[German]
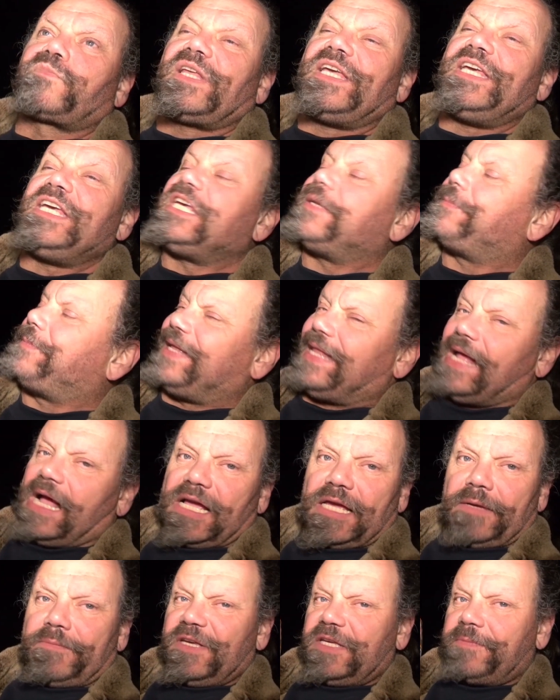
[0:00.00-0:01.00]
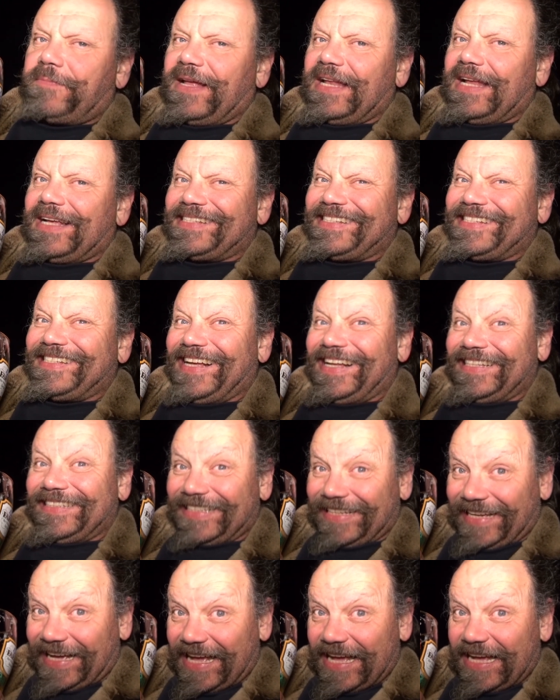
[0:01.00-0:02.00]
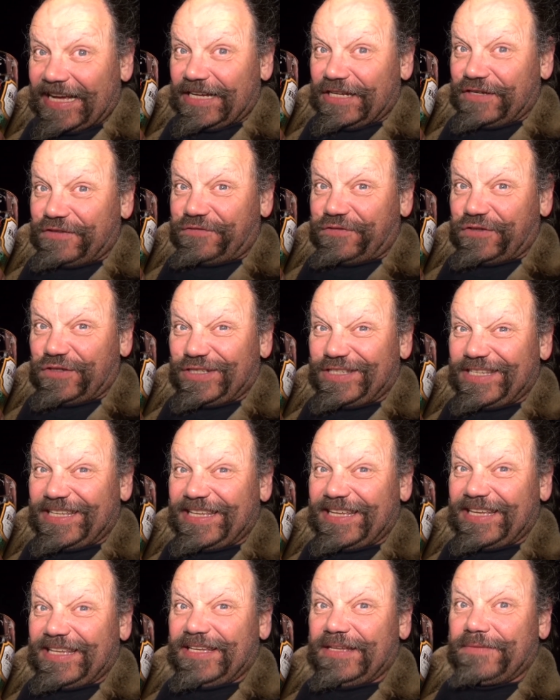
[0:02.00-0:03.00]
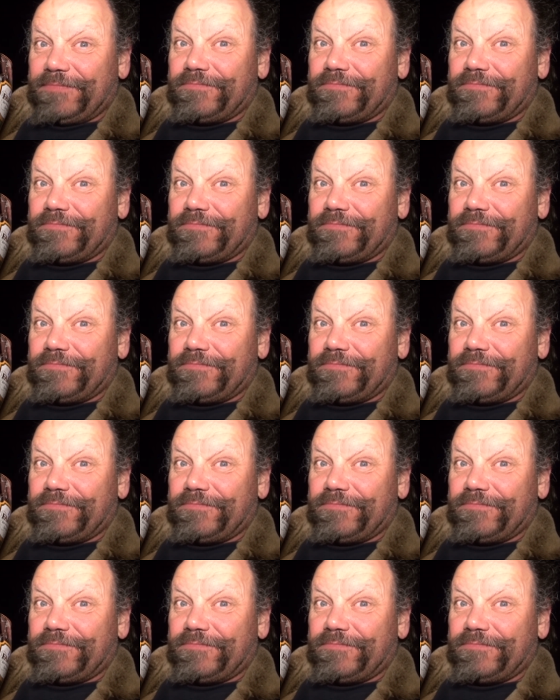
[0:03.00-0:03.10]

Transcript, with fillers: Ich bedanke mich bei der Sandra für die